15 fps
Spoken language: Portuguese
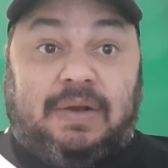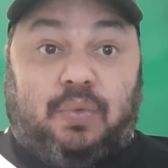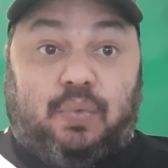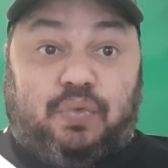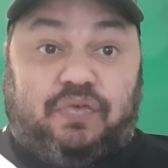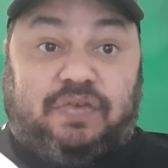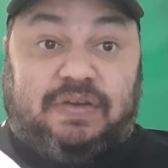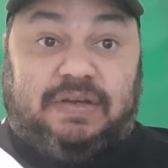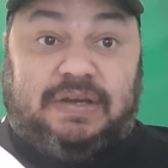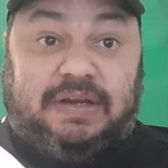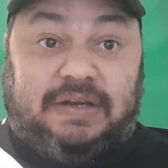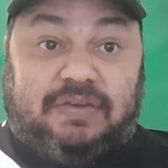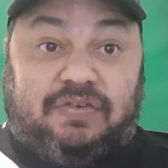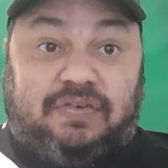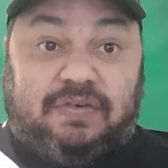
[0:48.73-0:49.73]
O
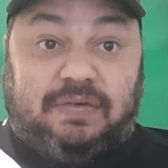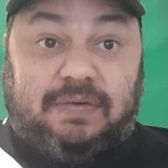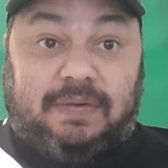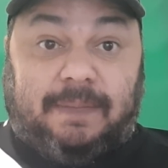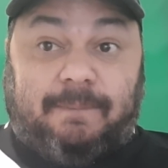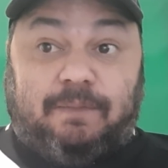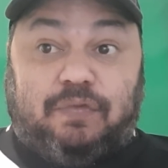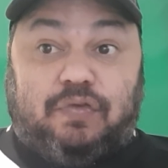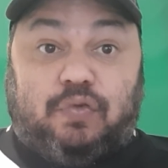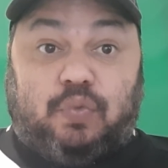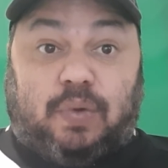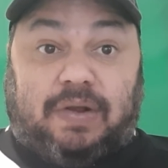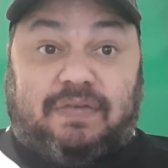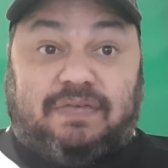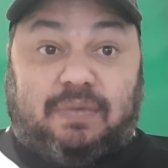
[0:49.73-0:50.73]
seguinte,
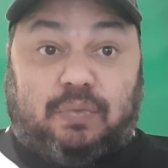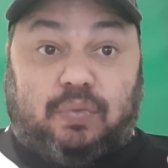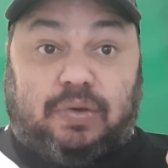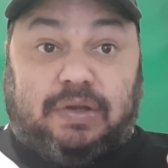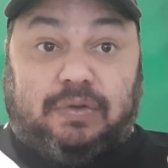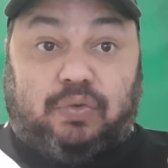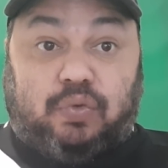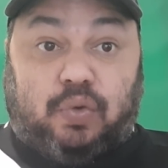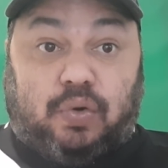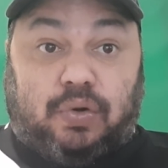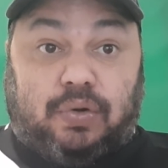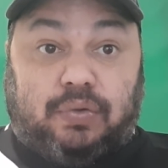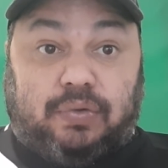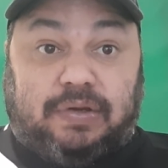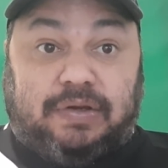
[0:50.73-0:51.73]
situação do
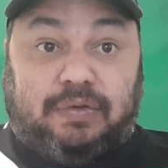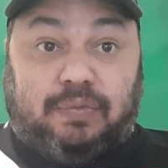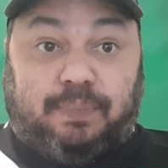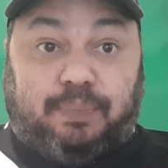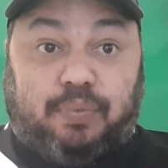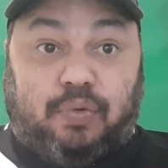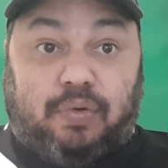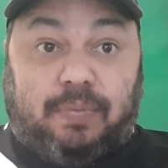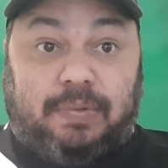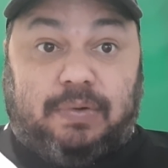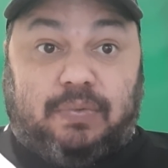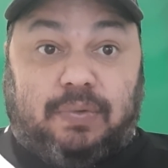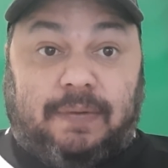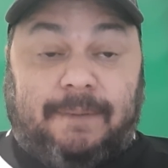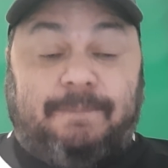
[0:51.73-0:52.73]
retorno aí do
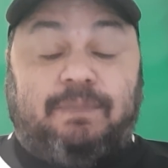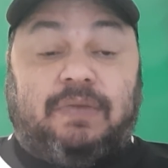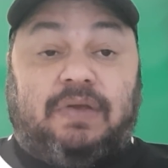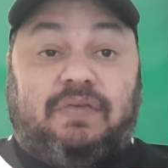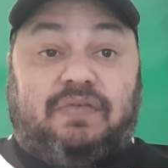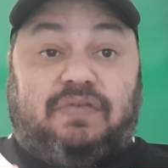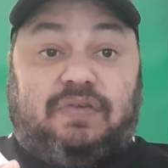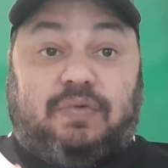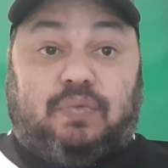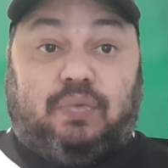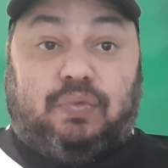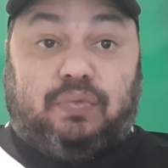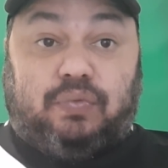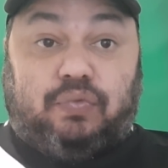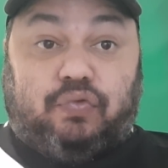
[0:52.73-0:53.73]
público,
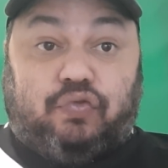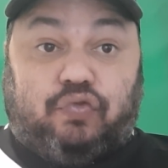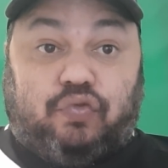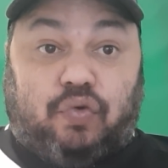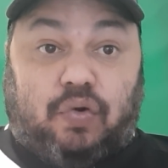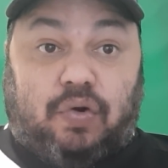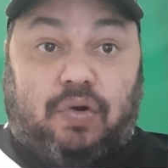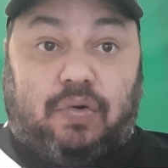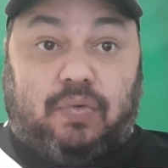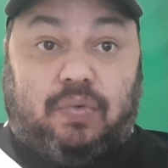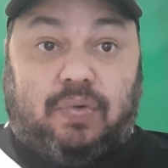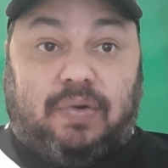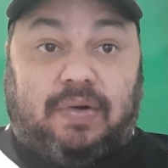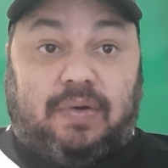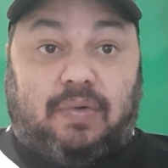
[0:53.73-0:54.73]
segundo
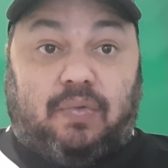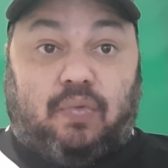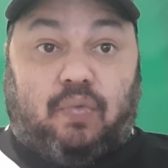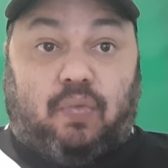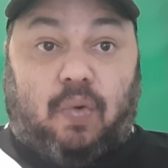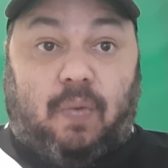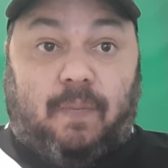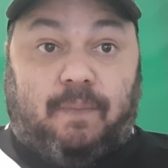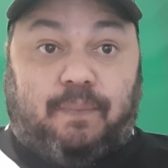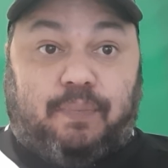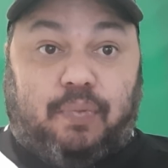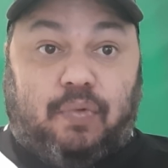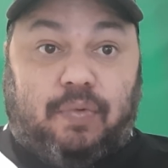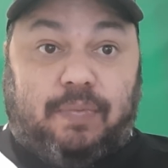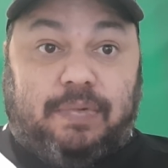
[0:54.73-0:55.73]
jogo com
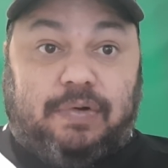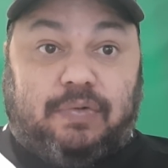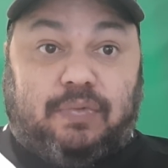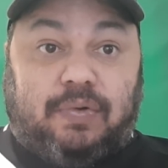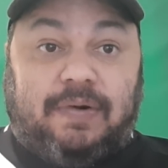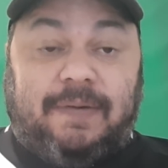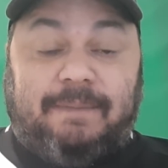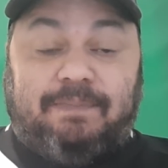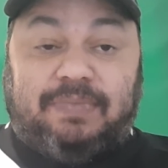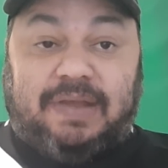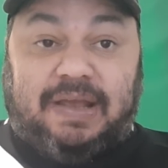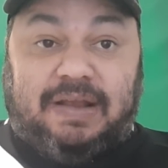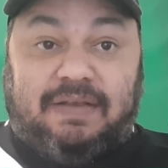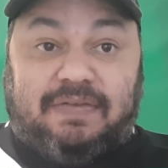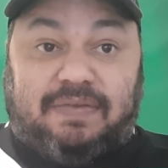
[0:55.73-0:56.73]
público
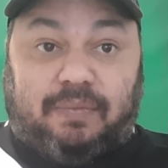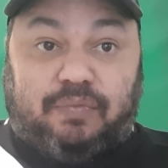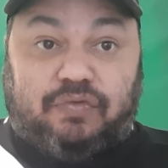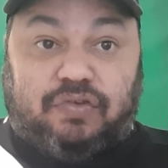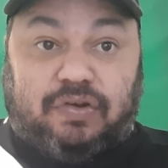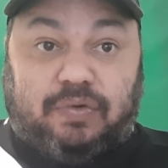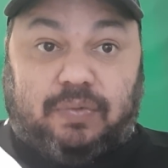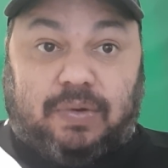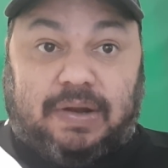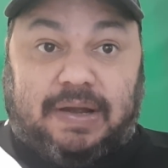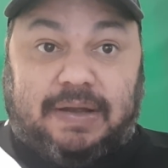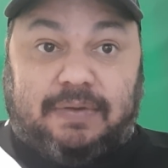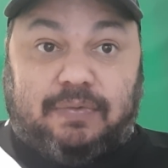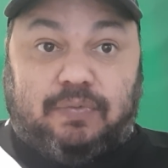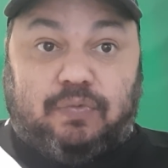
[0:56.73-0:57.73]
em São
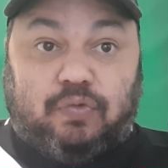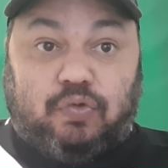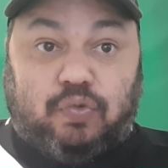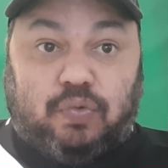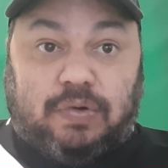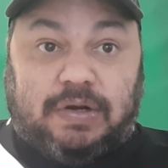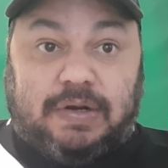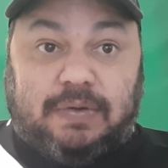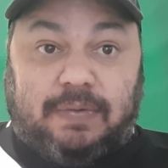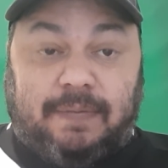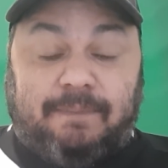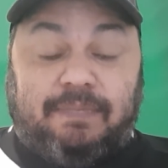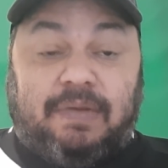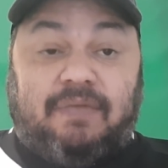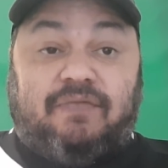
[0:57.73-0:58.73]
Januário no ano
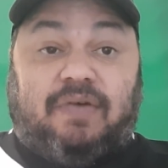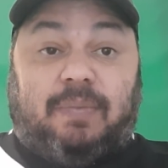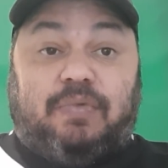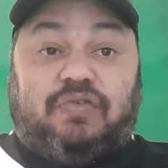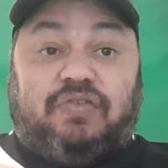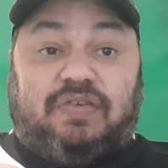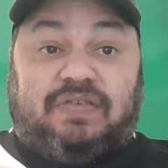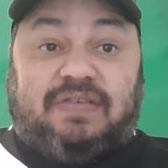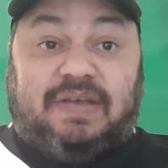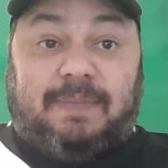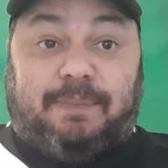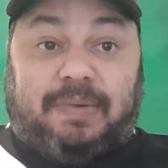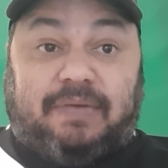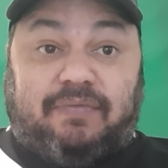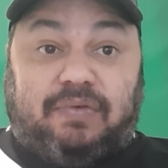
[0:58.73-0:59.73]
vamos
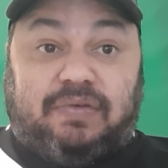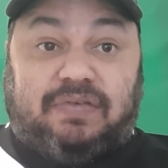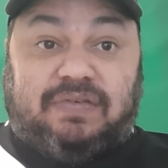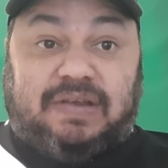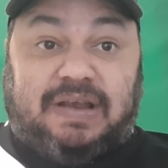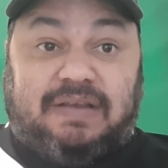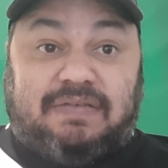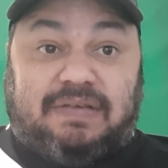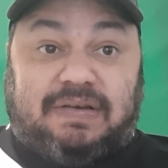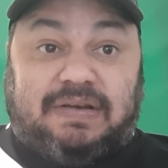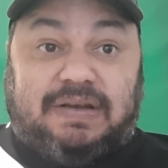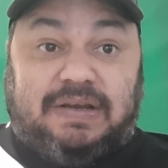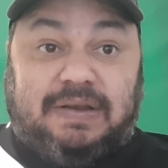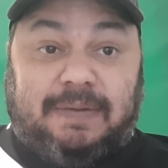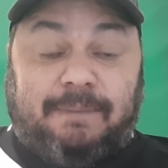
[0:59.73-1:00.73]
dizer para vocês
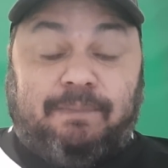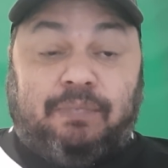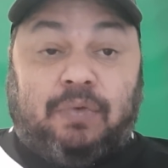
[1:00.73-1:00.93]
aqui